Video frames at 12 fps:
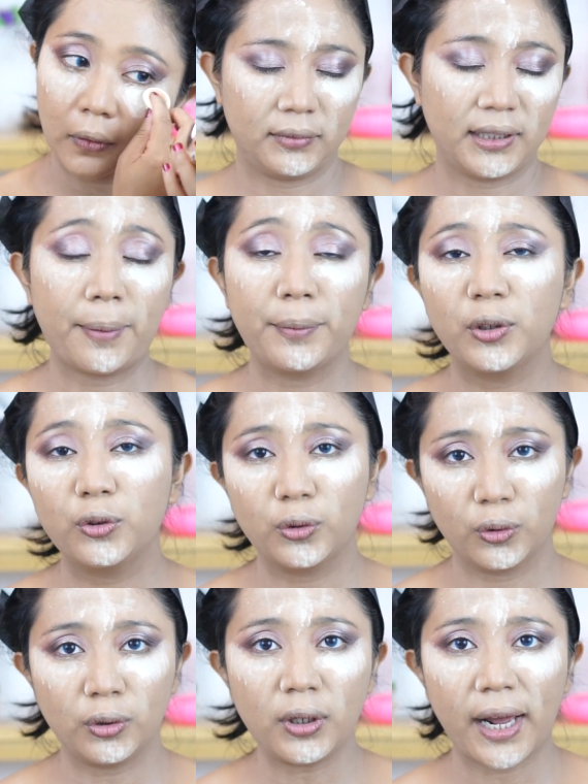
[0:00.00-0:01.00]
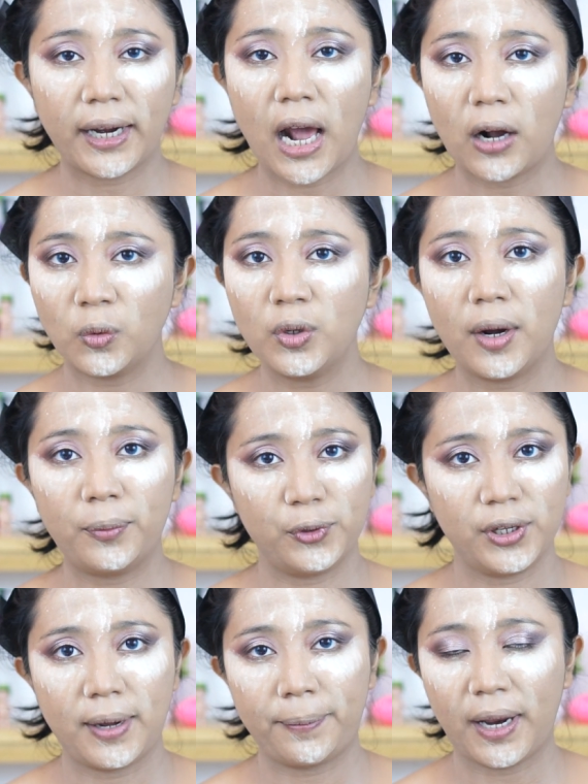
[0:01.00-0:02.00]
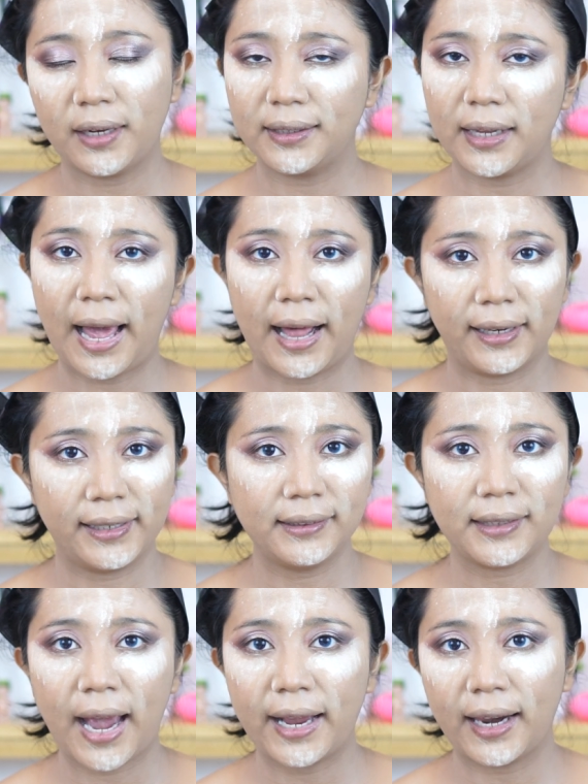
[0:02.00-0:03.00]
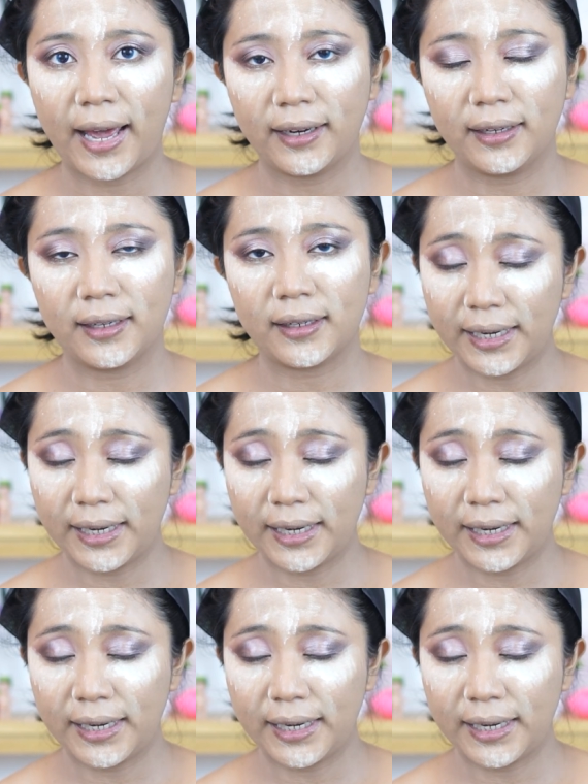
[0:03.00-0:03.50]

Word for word: Sambil nunggu karena aku nggak punya pensil alis, eyeliner,